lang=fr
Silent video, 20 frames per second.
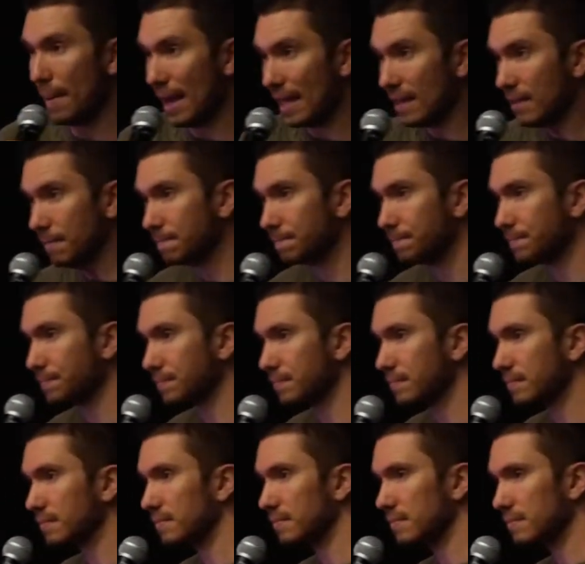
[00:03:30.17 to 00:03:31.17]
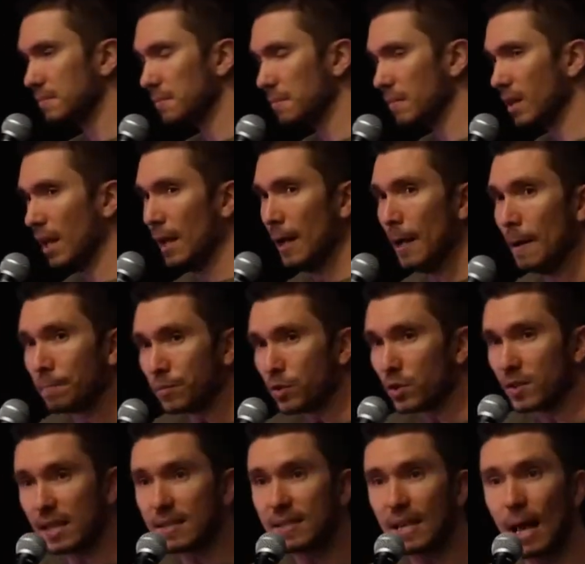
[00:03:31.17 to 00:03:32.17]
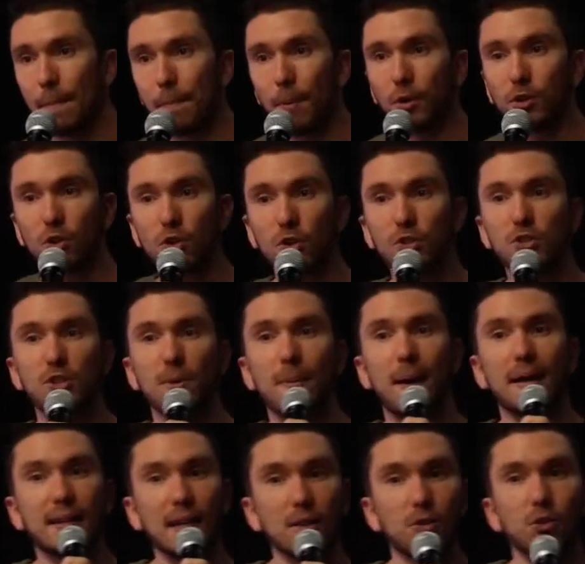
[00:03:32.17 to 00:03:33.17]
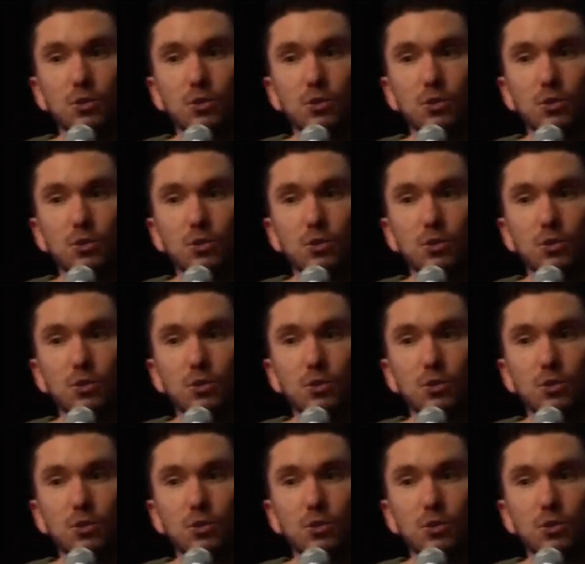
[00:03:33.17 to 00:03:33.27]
Amen. Tu sais, c'est important que ce matin,